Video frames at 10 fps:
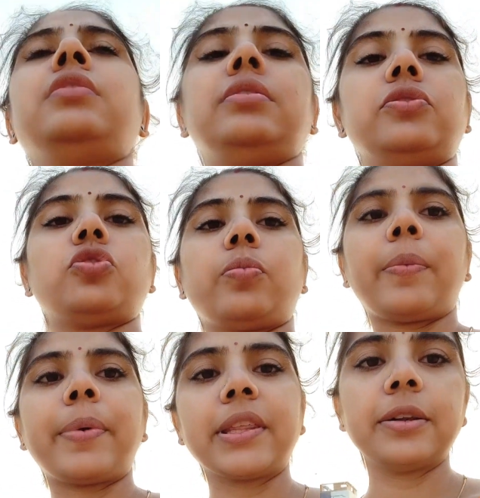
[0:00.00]
सो तो
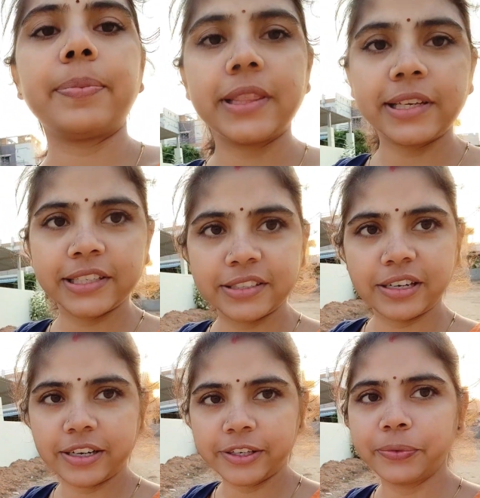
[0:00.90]
मैं पैदल पैदल ही
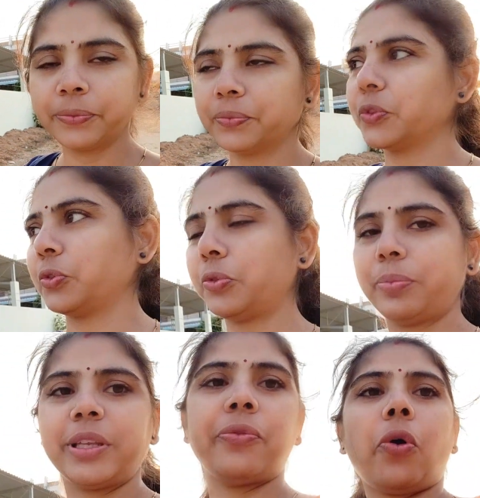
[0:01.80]
जा रही हूँ तो
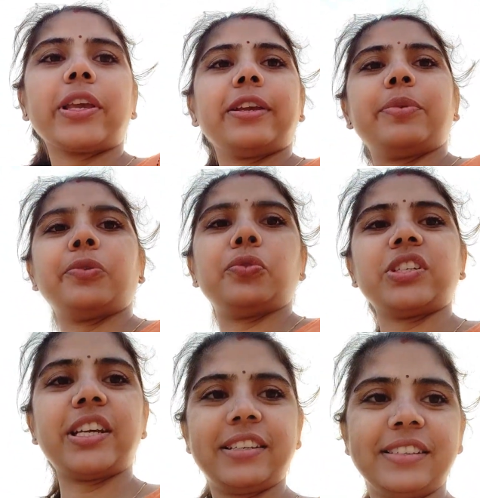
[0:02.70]
मेरी वॉकिंग भी हो
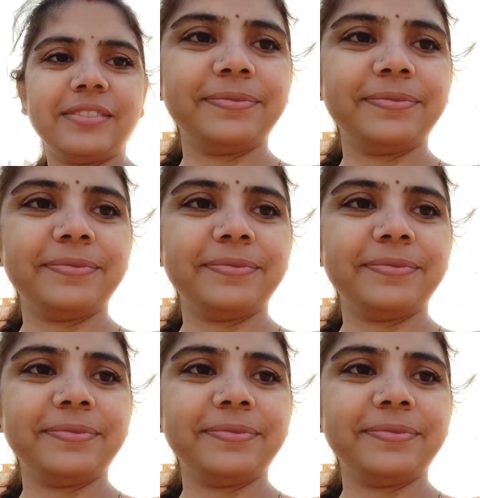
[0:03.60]
जाएगी